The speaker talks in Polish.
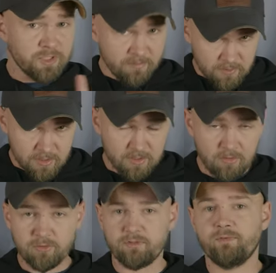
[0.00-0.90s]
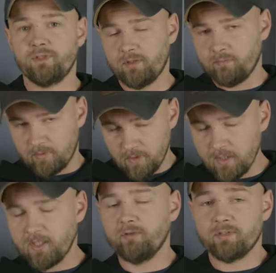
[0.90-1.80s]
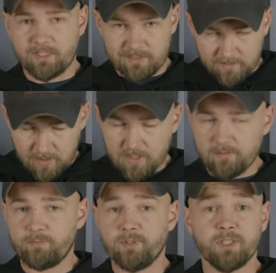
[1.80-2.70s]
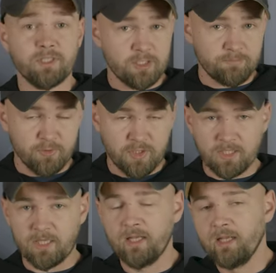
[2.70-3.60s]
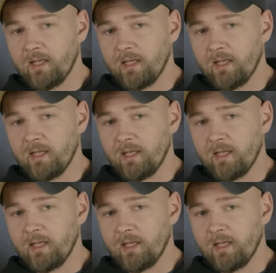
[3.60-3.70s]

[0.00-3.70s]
Nie wszystko oczywiście, bo jednostka zewnętrzna w splicie też posiada